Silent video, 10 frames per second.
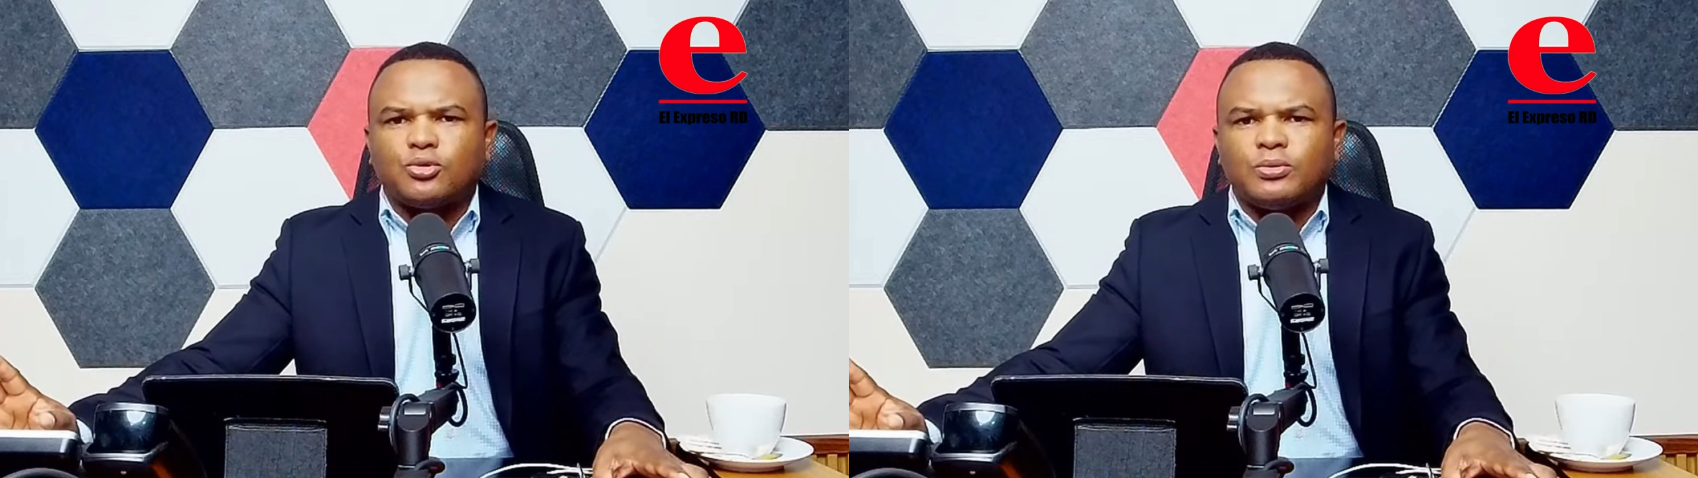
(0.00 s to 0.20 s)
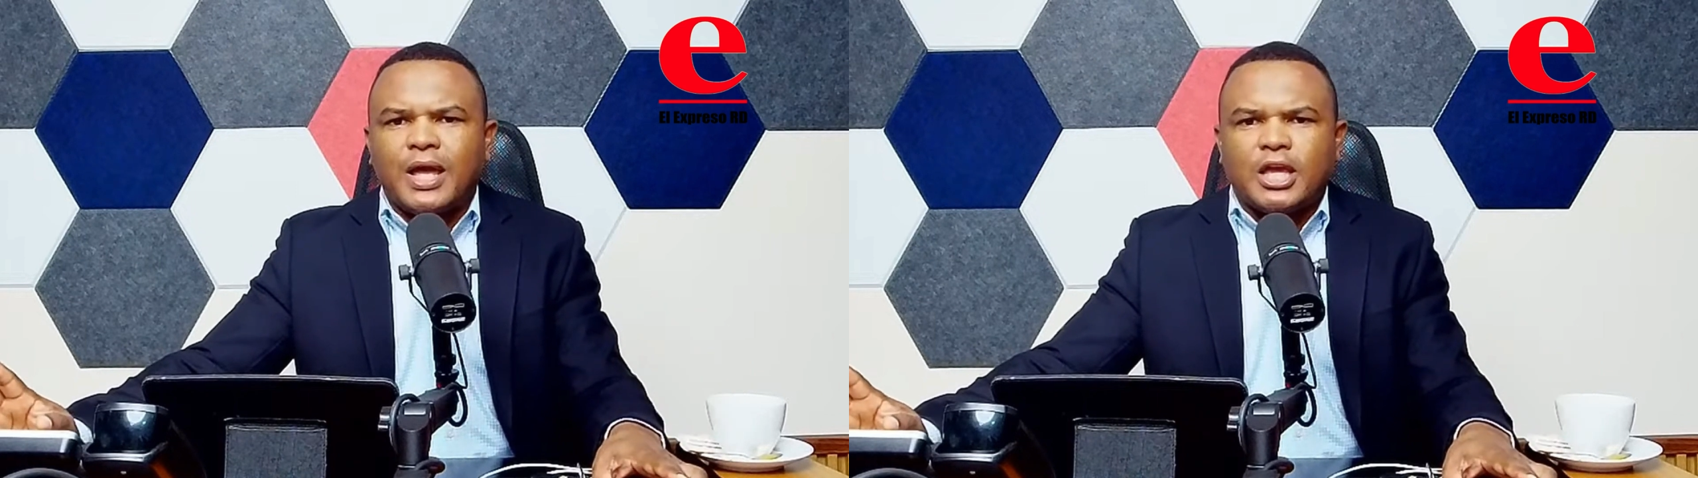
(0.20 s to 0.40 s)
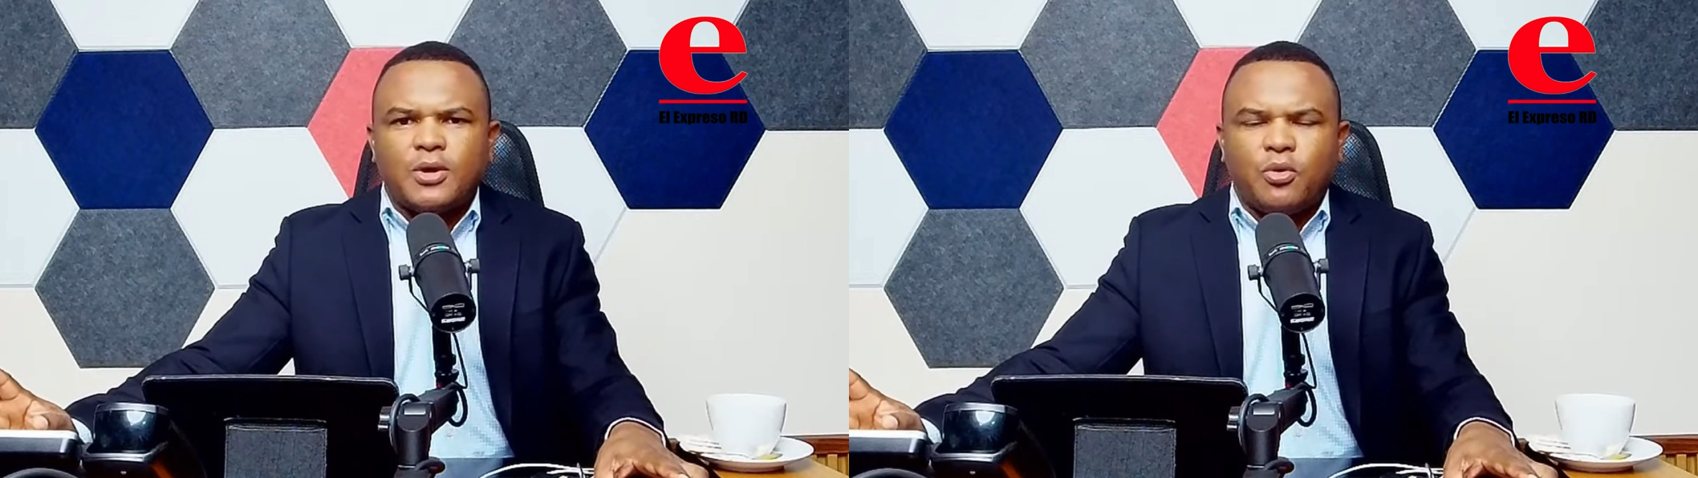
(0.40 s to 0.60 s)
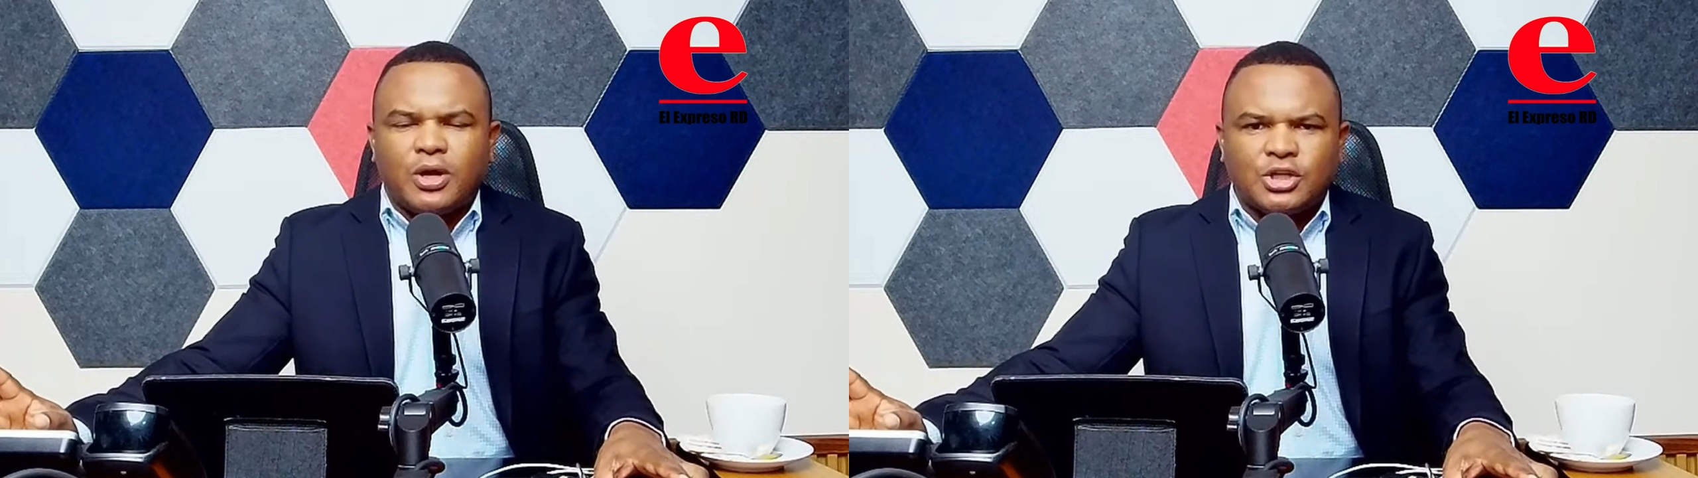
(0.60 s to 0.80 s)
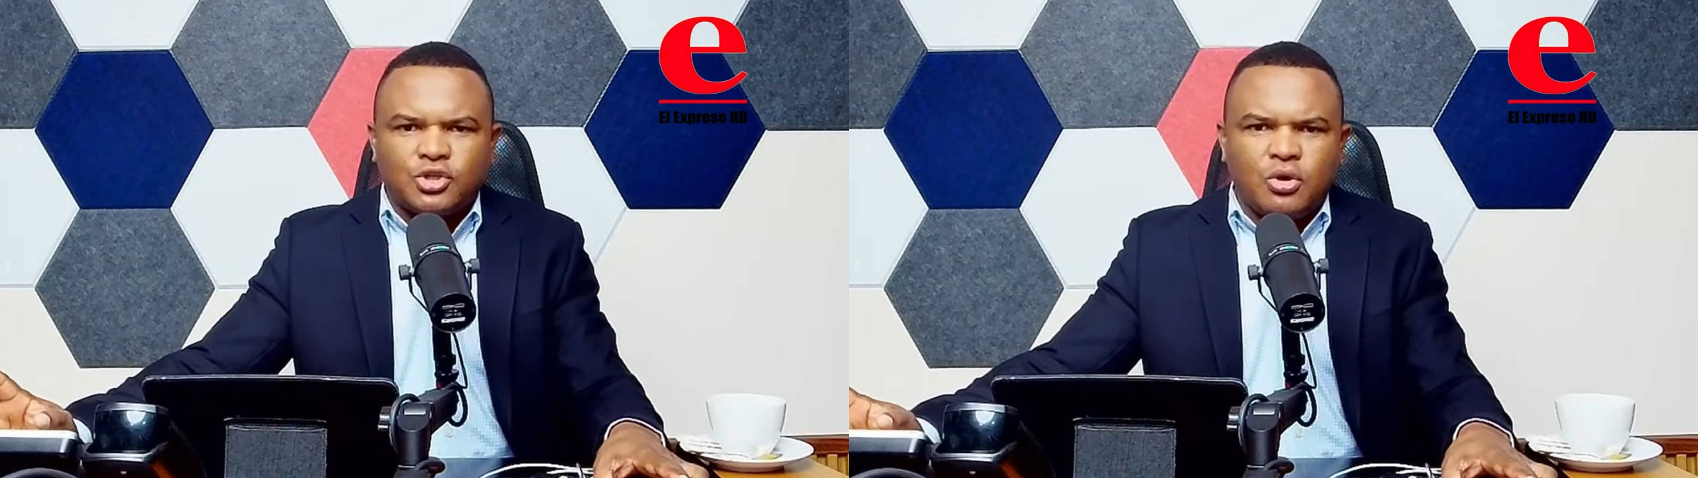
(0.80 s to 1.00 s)
una
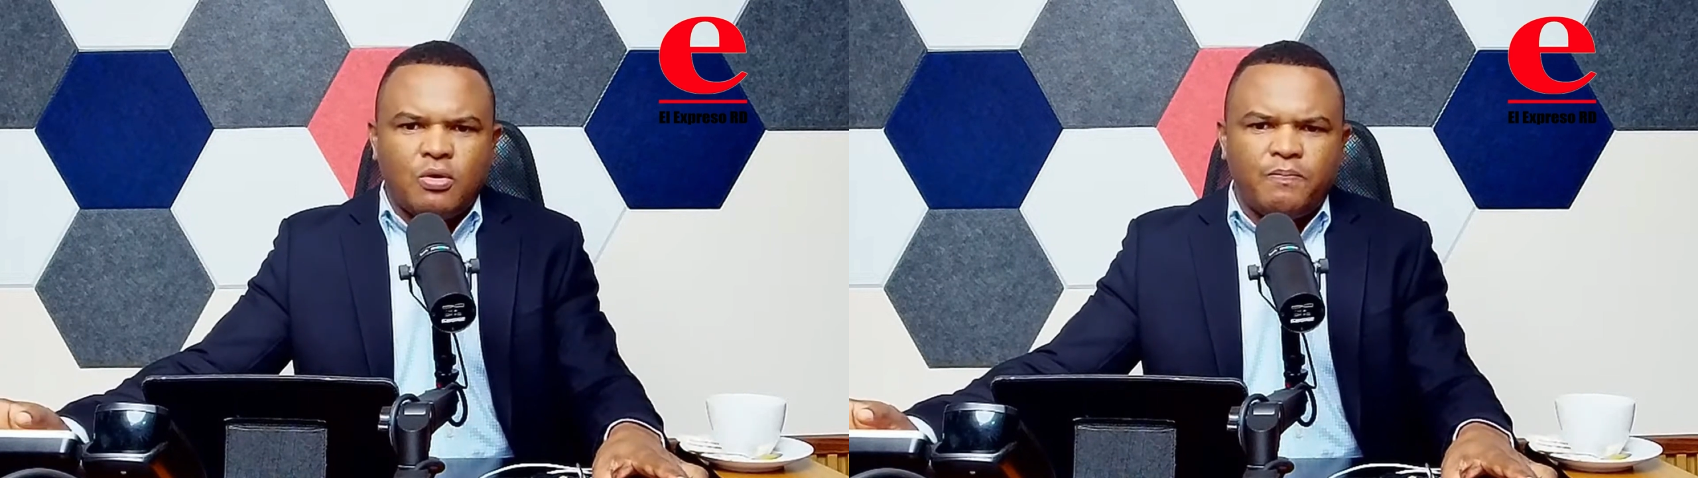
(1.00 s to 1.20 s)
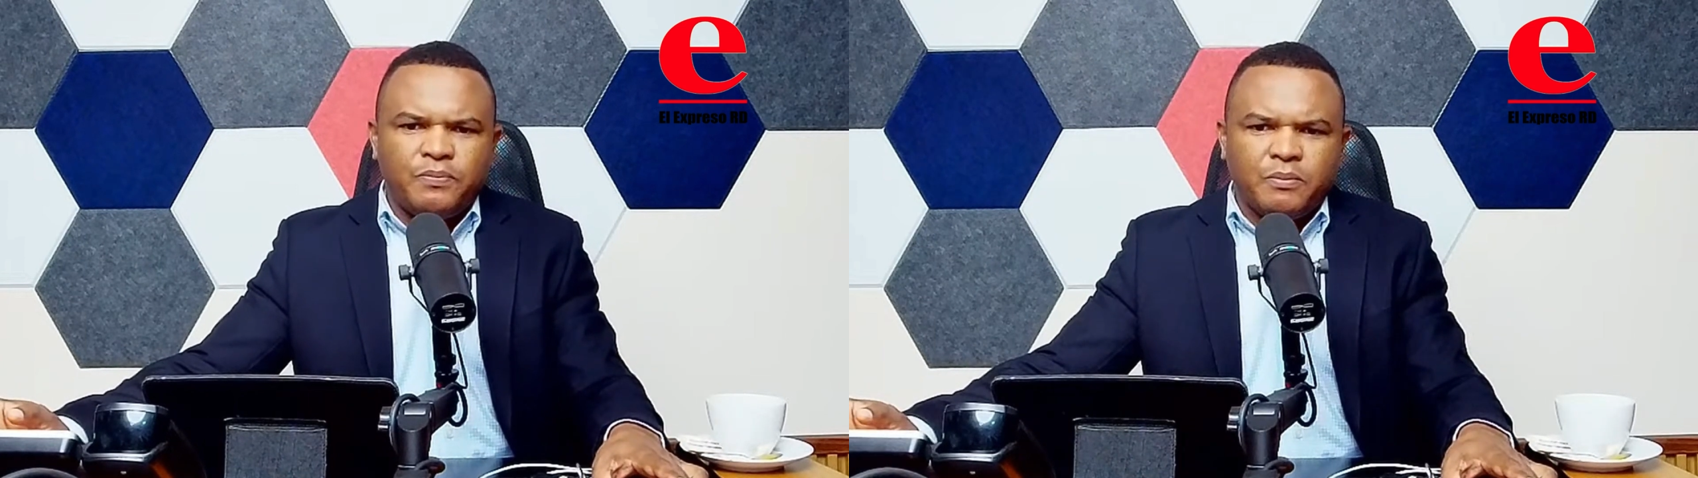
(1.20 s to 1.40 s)
equivocación